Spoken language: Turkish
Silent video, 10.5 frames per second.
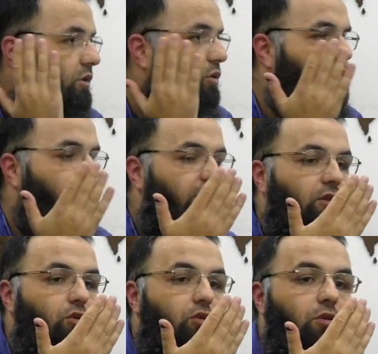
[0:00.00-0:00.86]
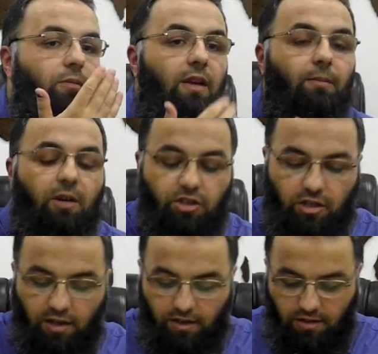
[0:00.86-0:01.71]
gözlerine dokunmaya
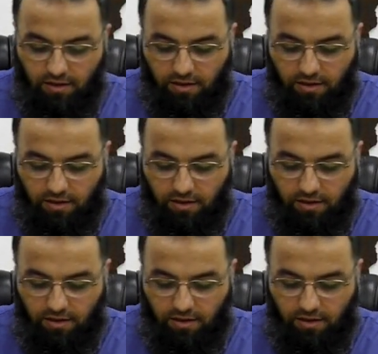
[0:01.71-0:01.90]
başlar